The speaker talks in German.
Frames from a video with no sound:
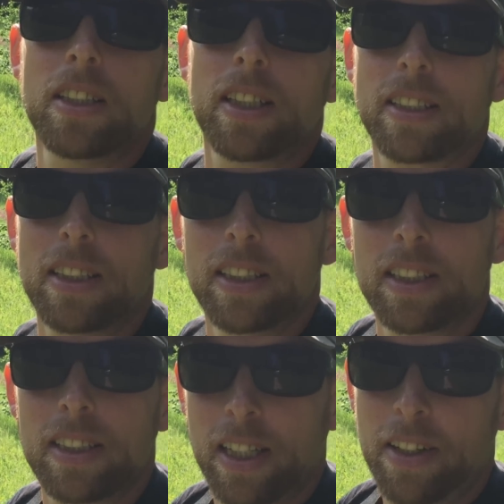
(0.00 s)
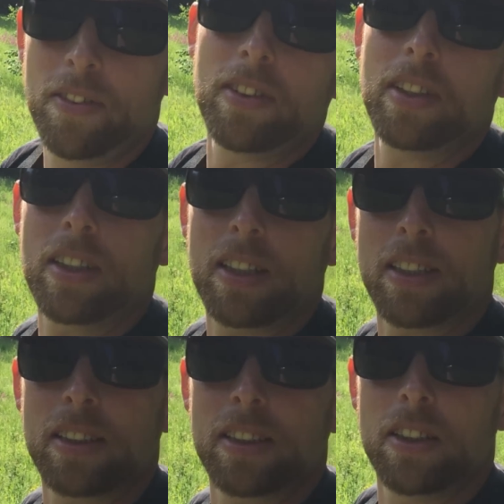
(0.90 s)
dass ich denn
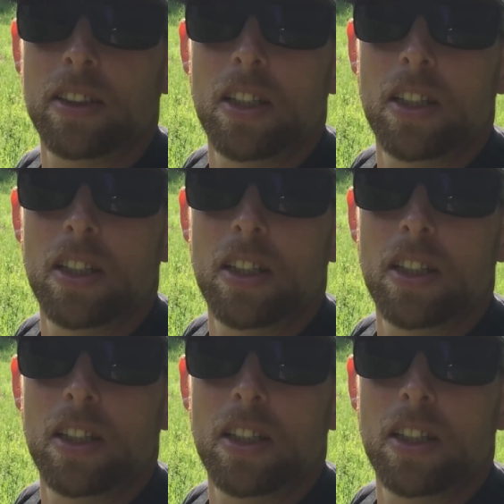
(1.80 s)
das